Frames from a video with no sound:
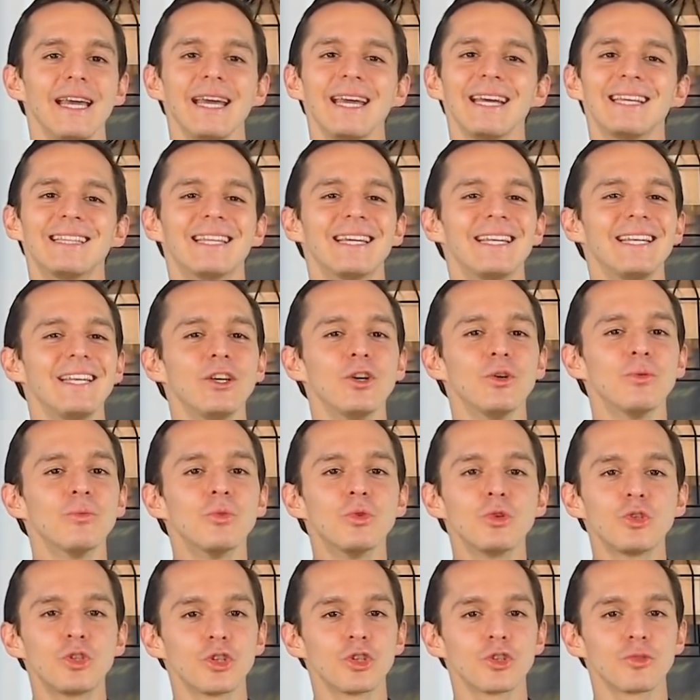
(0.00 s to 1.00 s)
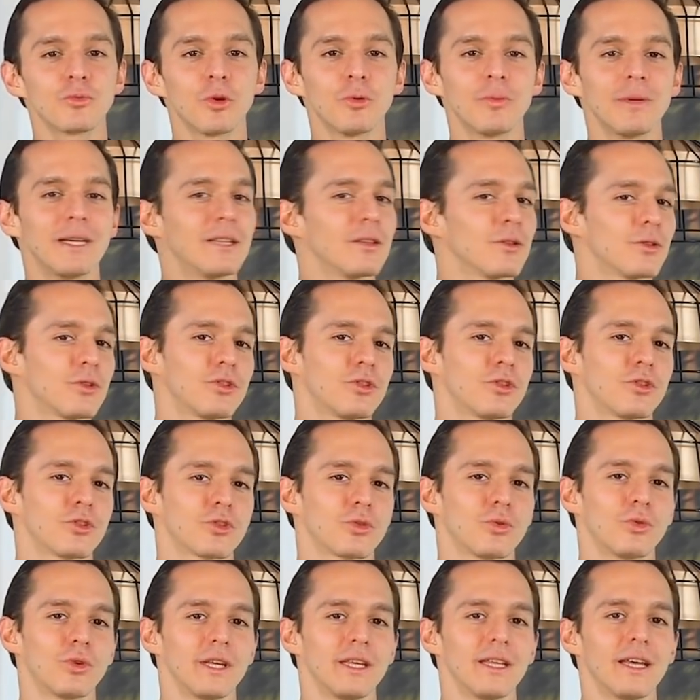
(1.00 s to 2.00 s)
he tenido muchos momentos de
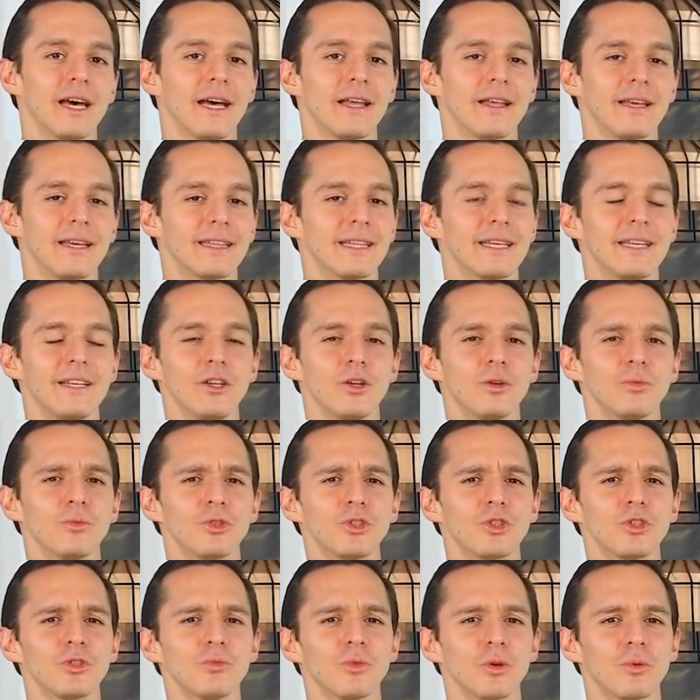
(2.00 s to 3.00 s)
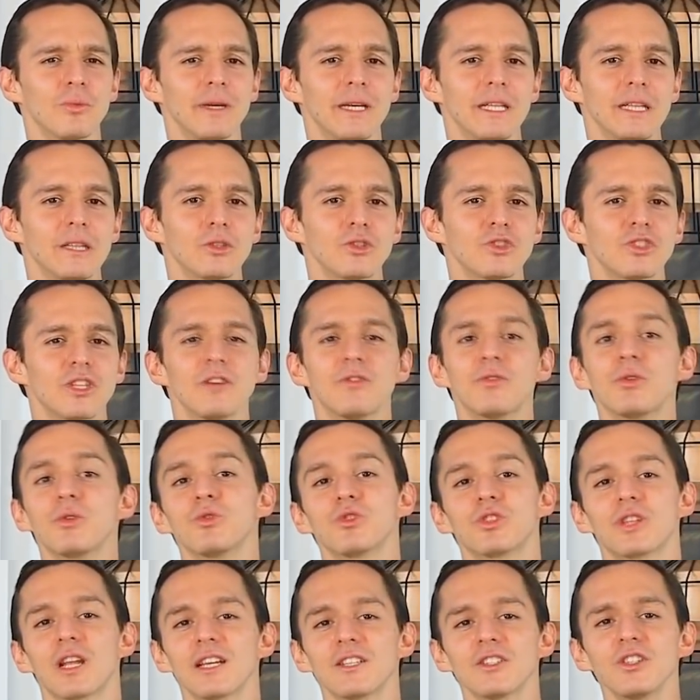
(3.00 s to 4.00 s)
oscuridad, he tenido muchos momentos de
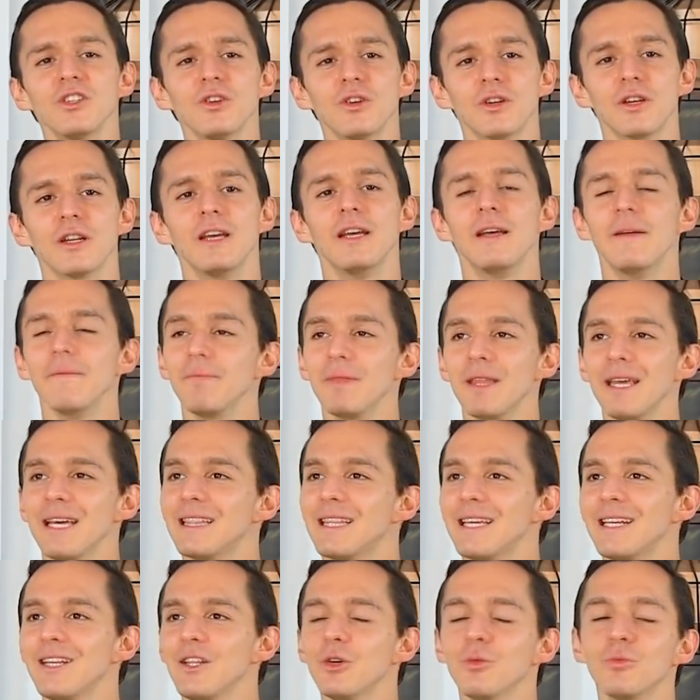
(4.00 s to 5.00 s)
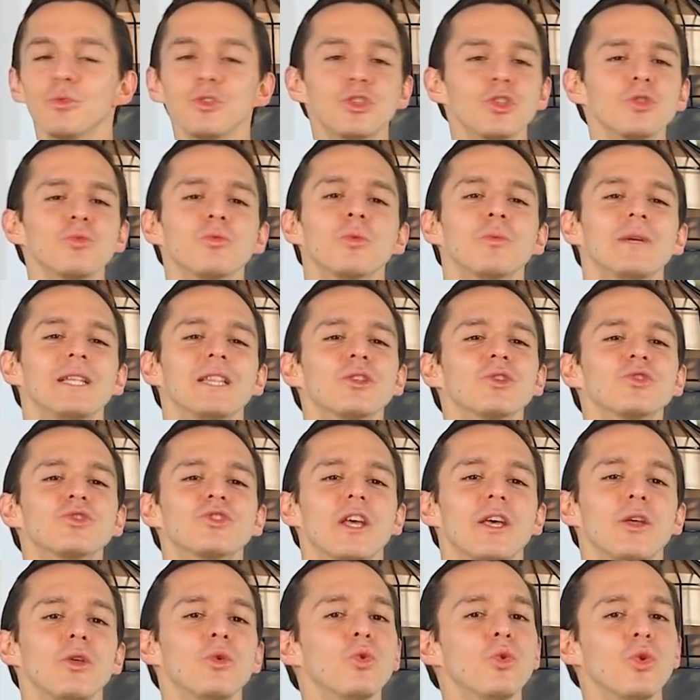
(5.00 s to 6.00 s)
frustración, he tenido muchos momentos
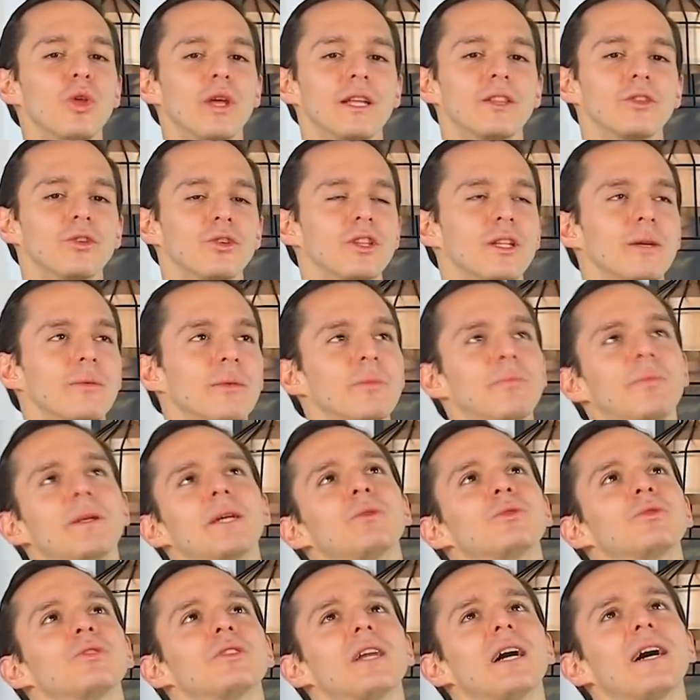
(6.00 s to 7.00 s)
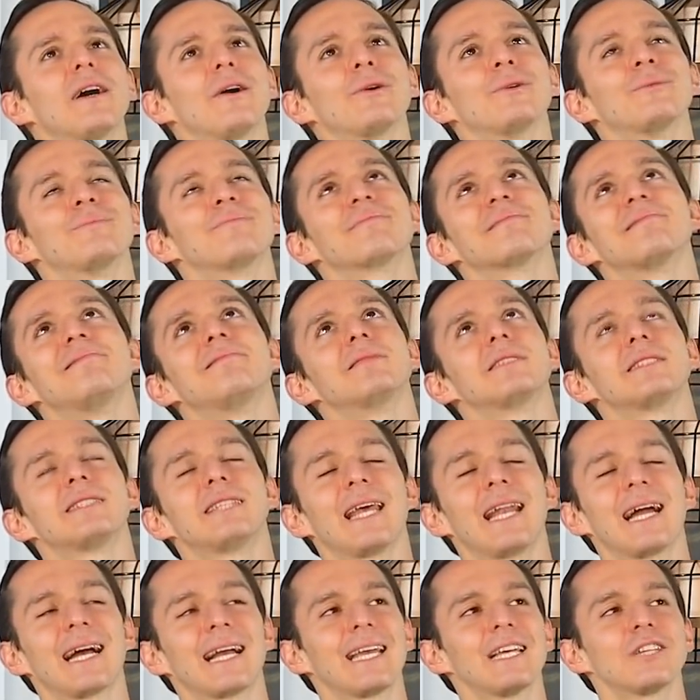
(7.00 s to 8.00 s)
de duda en donde me he preguntado,
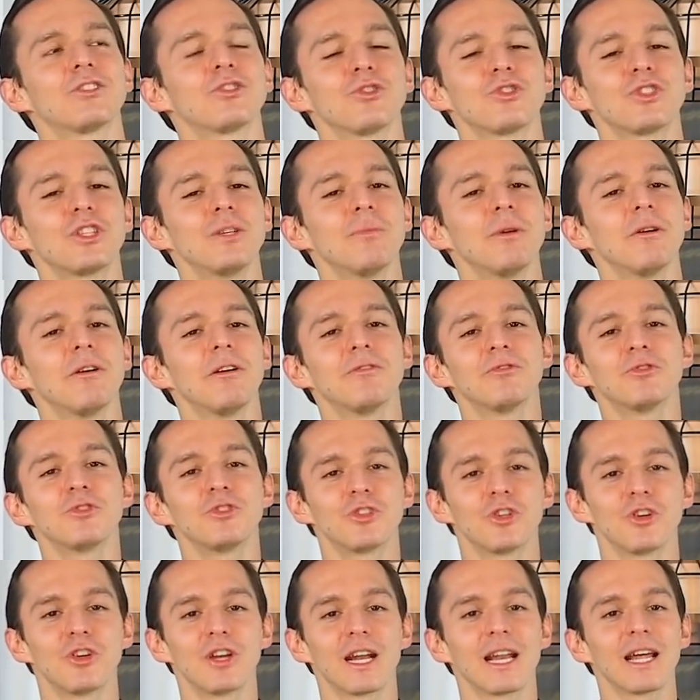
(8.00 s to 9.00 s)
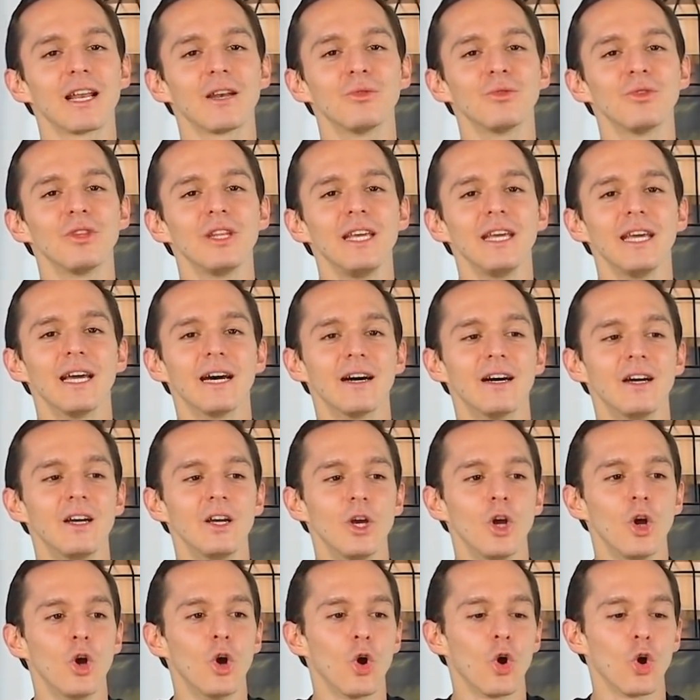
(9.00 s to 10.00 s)
¿será que esto sí me va a funcionar algún día?
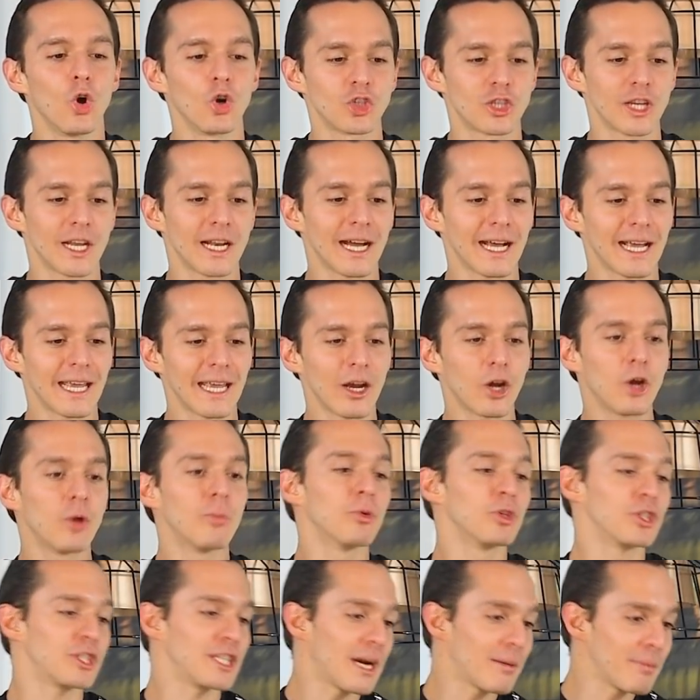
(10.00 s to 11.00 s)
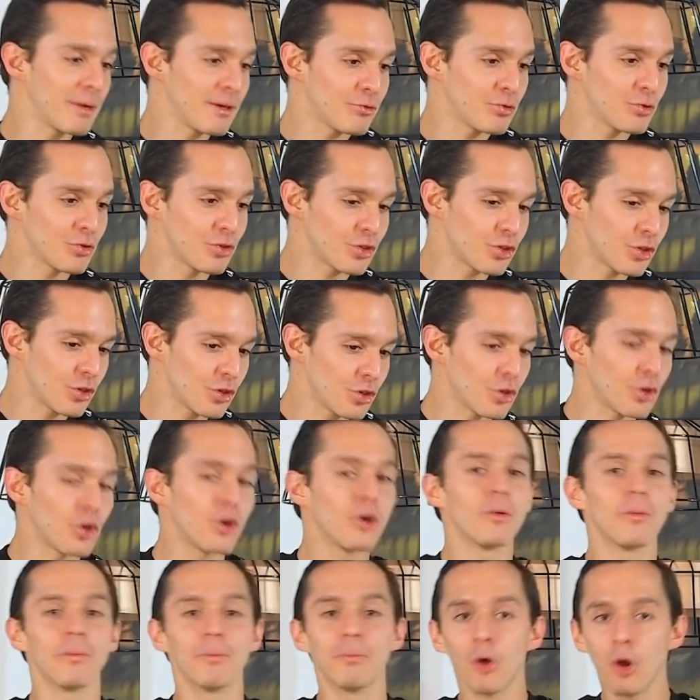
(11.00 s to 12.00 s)
¿O será que como ya me
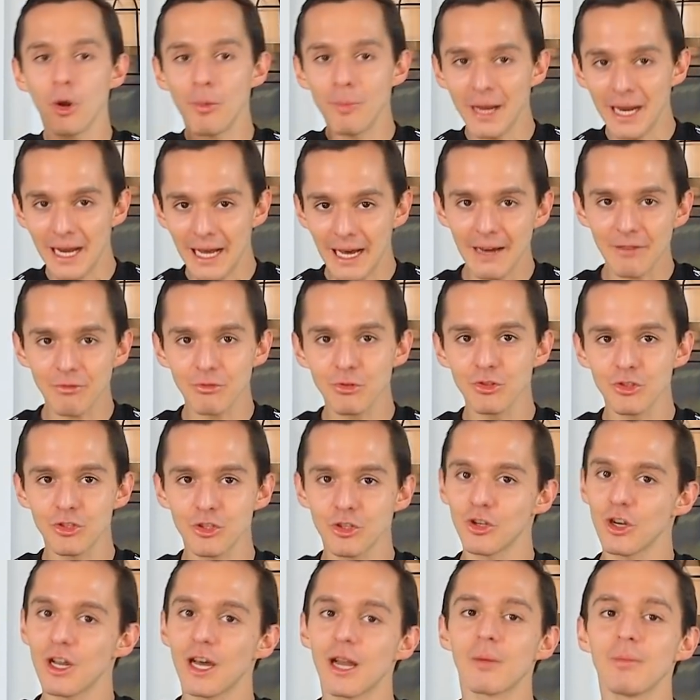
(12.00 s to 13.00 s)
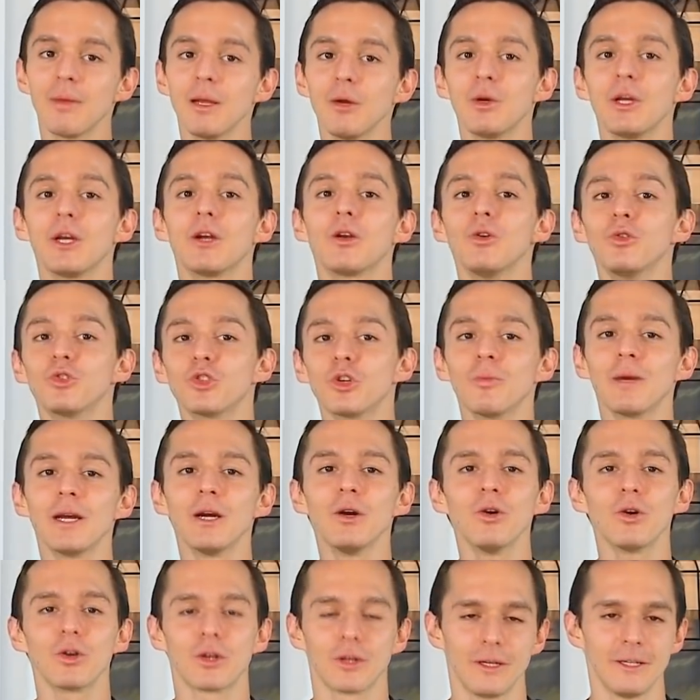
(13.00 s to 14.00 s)
funcionó, volverá a funcionarme o incluso
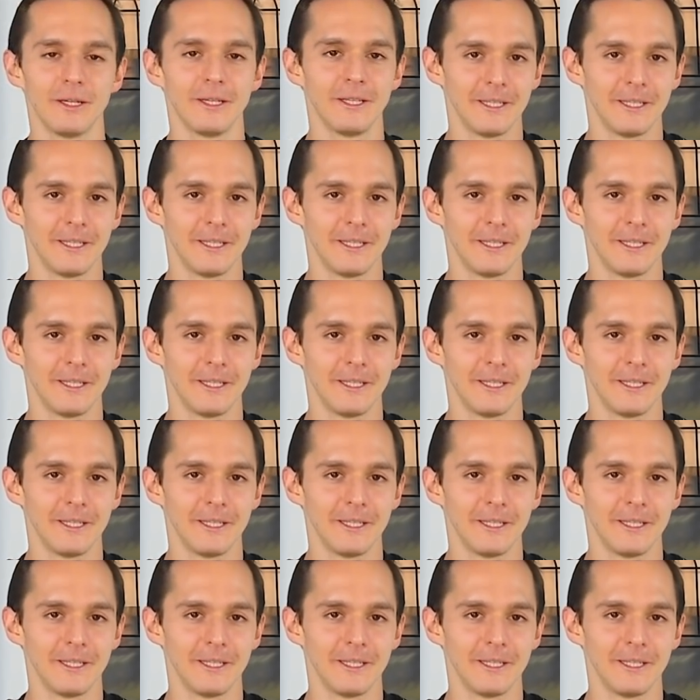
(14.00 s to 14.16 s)
mejor?